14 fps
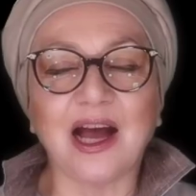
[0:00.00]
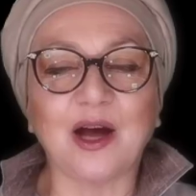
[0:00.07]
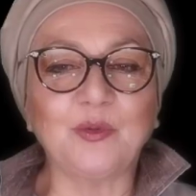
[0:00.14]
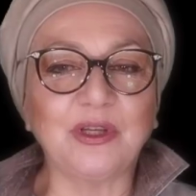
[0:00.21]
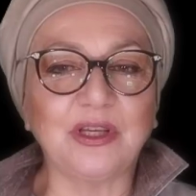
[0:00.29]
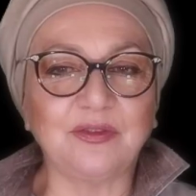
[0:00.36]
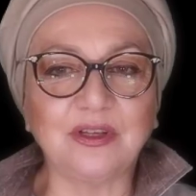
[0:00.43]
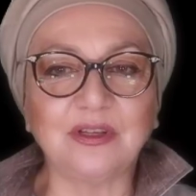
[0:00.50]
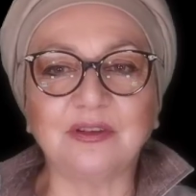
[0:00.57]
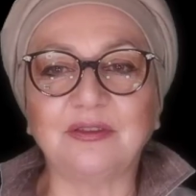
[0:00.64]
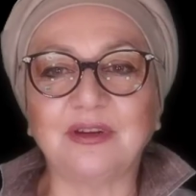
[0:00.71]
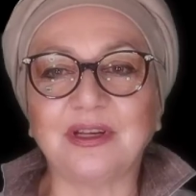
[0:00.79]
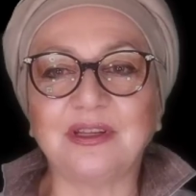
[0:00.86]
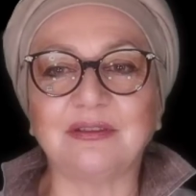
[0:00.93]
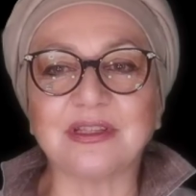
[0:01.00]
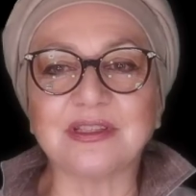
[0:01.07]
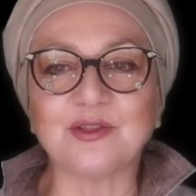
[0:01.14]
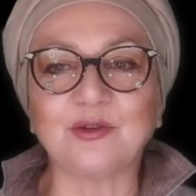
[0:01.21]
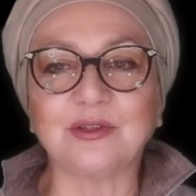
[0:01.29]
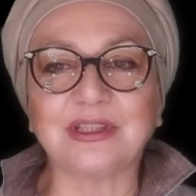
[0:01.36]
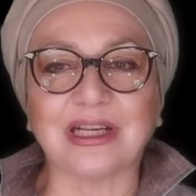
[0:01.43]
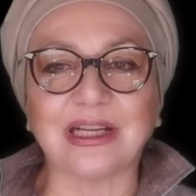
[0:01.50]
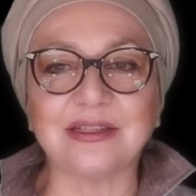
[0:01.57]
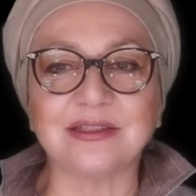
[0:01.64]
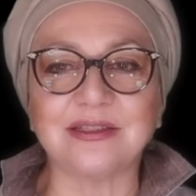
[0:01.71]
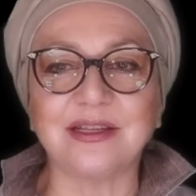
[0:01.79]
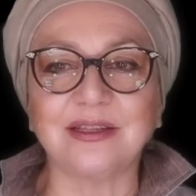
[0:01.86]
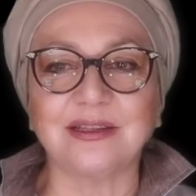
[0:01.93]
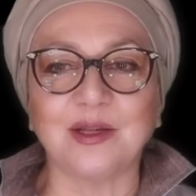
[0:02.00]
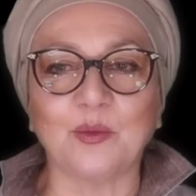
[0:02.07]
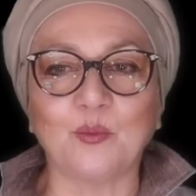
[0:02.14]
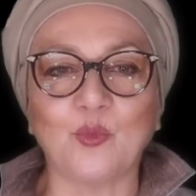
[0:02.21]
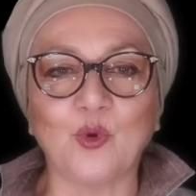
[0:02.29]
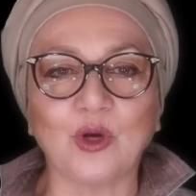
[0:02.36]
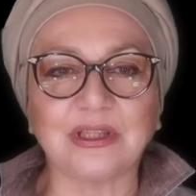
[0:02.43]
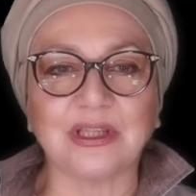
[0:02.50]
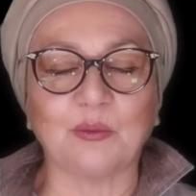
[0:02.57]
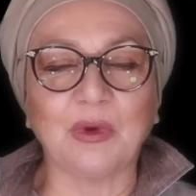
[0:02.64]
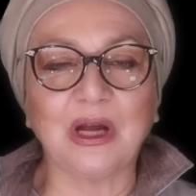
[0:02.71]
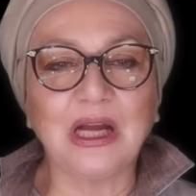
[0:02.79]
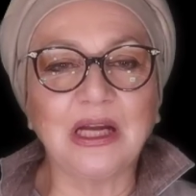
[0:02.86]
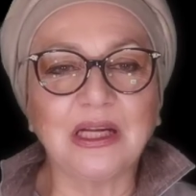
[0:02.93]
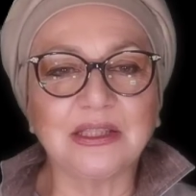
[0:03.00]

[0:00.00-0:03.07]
объявила Владивосток транзитным портом